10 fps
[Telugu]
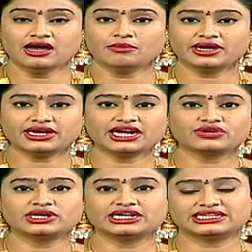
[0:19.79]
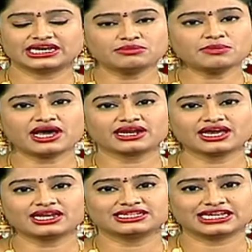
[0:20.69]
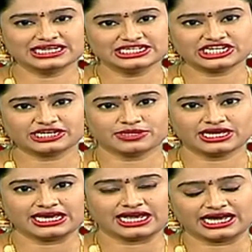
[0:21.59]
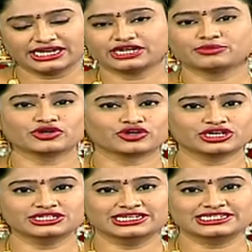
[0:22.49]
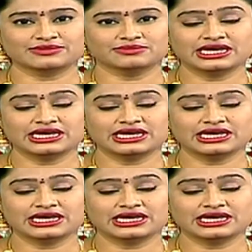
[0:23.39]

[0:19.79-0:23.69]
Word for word: మరి అటువంటి ధర్మ మార్గాల్ని తెలియజేయడమే ఈ కార్యక్రమం యొక్క ఉద్దేశం